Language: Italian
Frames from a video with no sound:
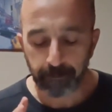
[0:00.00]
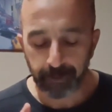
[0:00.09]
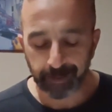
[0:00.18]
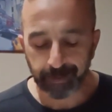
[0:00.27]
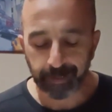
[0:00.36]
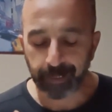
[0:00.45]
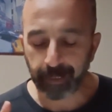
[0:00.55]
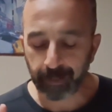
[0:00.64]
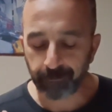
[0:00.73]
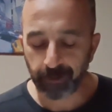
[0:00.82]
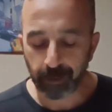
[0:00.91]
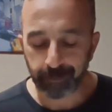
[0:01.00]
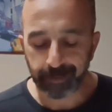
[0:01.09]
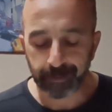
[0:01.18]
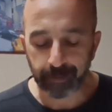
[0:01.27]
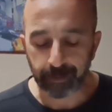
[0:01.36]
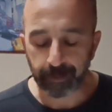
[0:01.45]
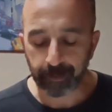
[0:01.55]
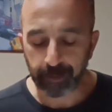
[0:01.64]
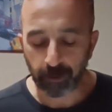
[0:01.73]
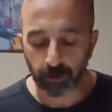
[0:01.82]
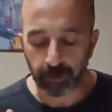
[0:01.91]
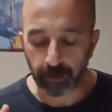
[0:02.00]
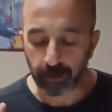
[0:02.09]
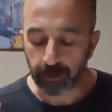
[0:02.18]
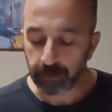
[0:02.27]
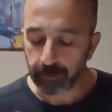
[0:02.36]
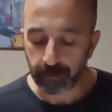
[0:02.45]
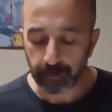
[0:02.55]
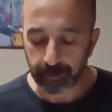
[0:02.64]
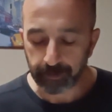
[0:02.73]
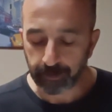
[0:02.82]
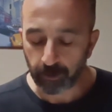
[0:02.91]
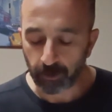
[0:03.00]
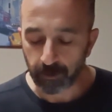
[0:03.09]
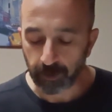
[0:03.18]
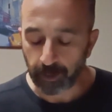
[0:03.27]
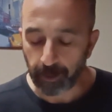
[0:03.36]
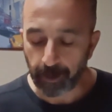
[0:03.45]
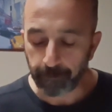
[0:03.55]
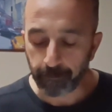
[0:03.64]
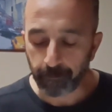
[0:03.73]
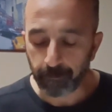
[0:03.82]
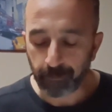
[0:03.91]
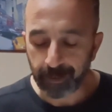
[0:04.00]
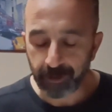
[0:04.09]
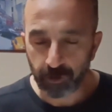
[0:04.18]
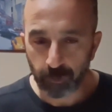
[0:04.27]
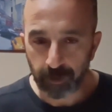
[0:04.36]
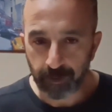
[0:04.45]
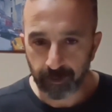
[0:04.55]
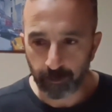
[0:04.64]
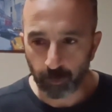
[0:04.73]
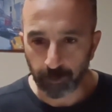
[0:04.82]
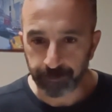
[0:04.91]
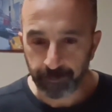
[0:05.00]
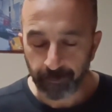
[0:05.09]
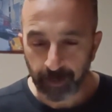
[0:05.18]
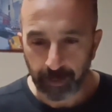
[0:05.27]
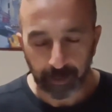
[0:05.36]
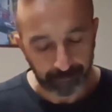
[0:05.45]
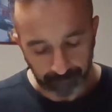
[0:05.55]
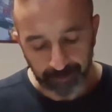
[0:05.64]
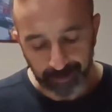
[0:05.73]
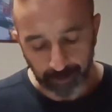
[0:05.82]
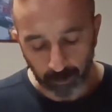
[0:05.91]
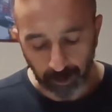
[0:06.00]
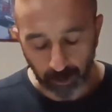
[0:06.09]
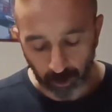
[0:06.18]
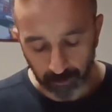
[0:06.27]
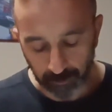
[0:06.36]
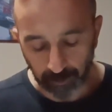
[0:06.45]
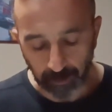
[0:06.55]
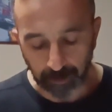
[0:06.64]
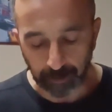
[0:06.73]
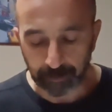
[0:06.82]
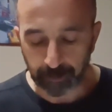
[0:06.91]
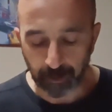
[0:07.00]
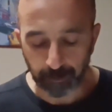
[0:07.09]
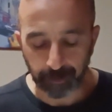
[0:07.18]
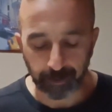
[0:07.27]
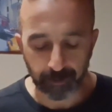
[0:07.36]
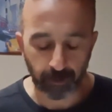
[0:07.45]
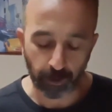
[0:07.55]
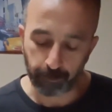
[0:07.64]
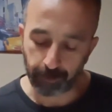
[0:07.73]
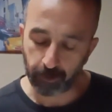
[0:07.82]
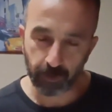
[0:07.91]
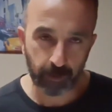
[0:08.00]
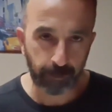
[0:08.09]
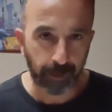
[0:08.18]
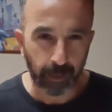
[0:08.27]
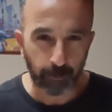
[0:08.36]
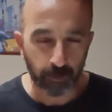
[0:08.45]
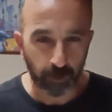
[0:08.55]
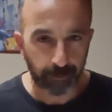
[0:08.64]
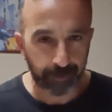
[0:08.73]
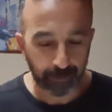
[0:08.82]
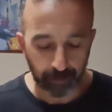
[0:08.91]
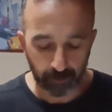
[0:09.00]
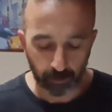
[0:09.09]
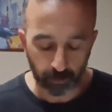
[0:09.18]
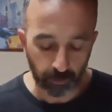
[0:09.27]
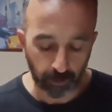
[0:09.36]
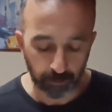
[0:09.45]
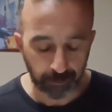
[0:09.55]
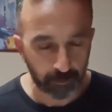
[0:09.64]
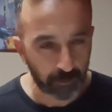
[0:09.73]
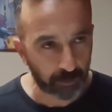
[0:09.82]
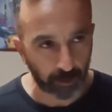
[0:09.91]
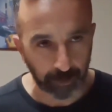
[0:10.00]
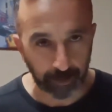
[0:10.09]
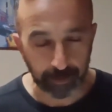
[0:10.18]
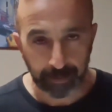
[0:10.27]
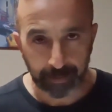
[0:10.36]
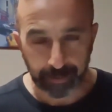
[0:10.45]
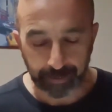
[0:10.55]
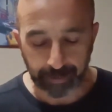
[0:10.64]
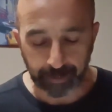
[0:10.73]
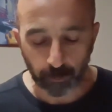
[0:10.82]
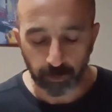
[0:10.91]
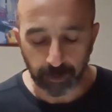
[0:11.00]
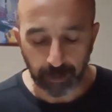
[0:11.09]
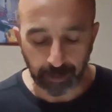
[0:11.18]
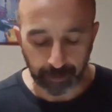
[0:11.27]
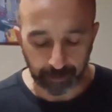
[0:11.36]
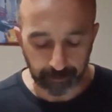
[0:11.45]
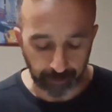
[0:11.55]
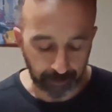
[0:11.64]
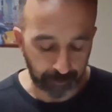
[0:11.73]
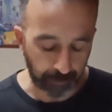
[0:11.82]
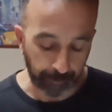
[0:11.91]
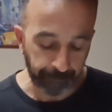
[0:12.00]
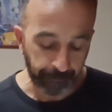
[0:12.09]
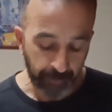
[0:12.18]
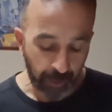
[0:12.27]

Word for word: perché è veramente ricco di, di tante cose, e maneggevolissimo e vedremo nel corso del, delle spiegazioni. Per oggi spiegheremo solamente la struttura, come funziona e alcune delle caratteristiche.